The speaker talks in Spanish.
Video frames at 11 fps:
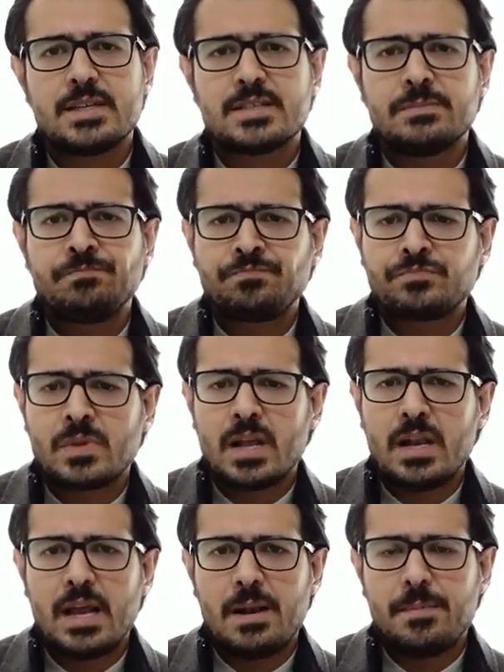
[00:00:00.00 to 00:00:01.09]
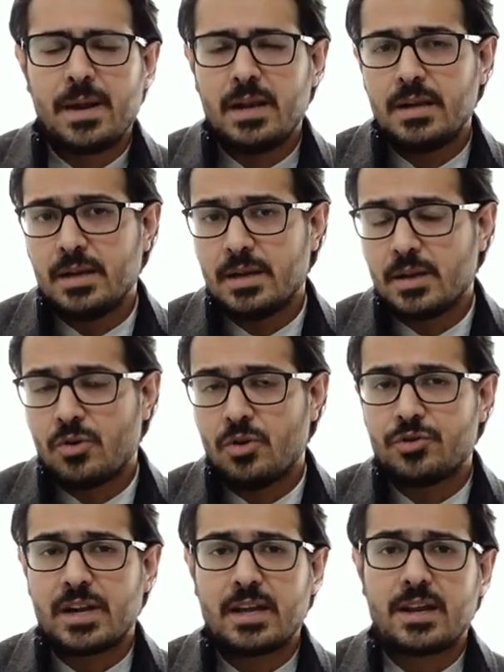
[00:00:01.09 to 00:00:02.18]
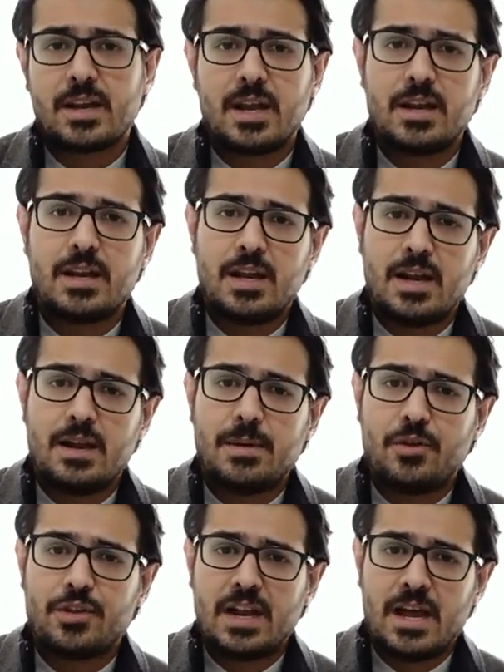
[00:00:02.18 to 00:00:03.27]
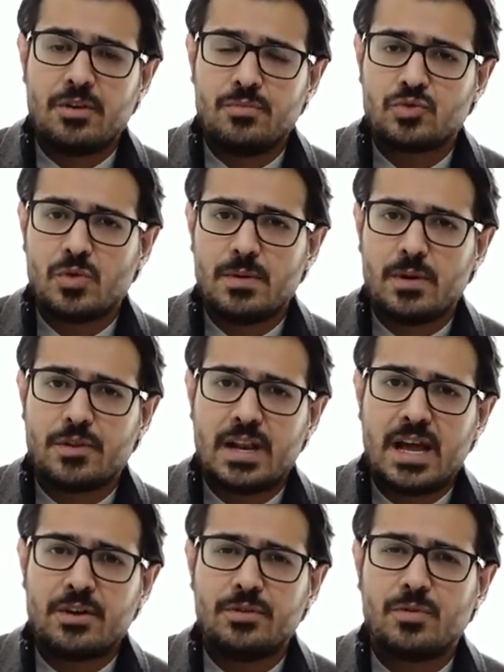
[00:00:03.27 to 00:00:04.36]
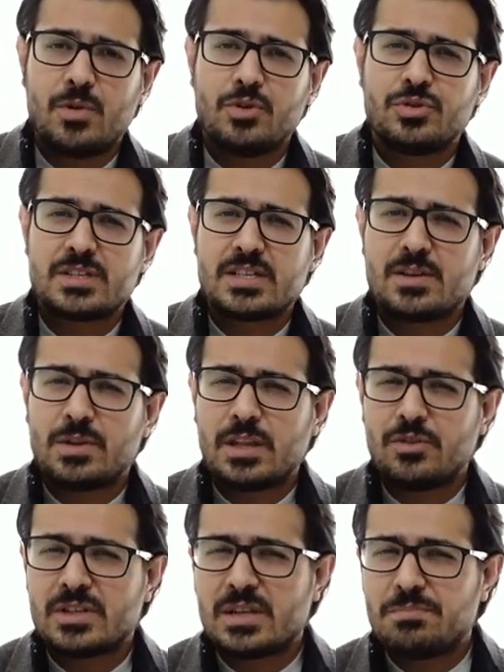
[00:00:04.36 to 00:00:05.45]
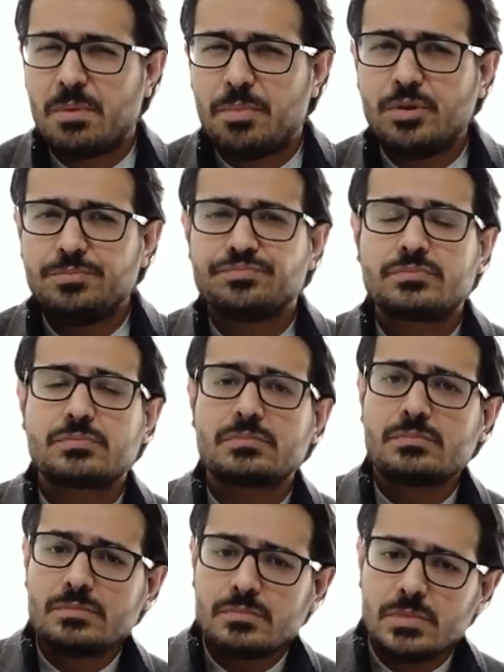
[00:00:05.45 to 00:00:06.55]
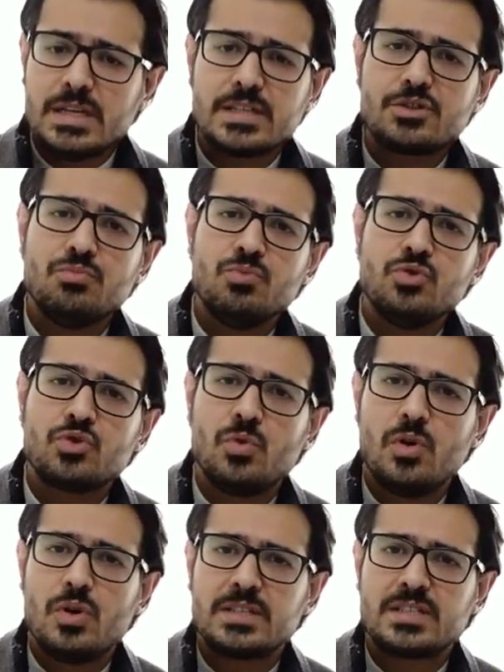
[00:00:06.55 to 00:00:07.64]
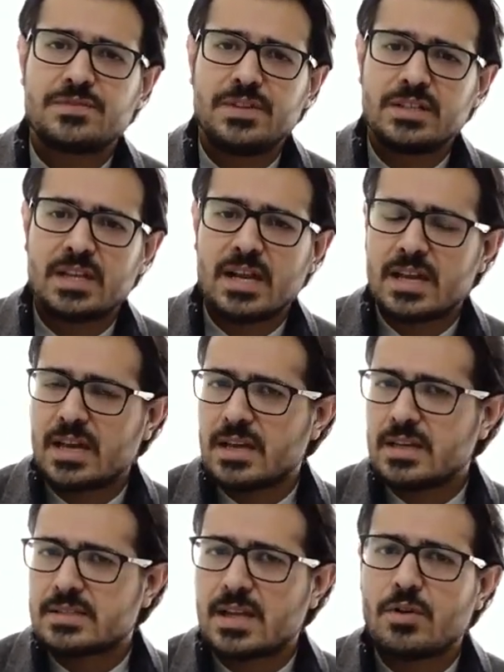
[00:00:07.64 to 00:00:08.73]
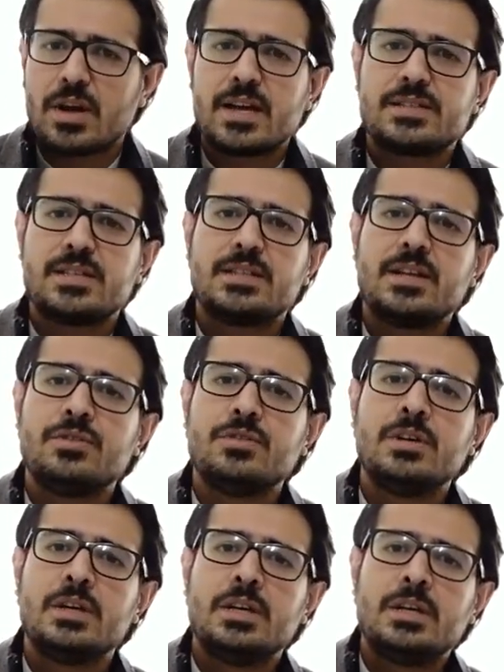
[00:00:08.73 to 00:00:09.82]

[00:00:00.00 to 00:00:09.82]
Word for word: es el, contraer el, elevador del ano, el músculo elevador del ano. Cuando tú te estás aguantando de hacer popó, este es un músculo, este esfínter hay que estarlo ejercitando.